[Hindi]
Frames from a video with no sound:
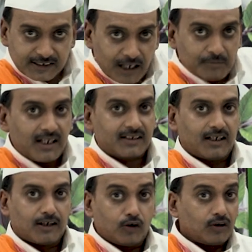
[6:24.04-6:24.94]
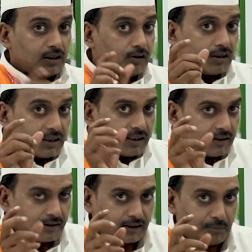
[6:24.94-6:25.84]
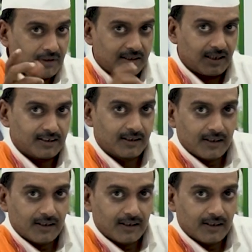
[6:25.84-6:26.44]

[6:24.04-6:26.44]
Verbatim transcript: ये टैबलेट है गोली गोली टैबलेट है ये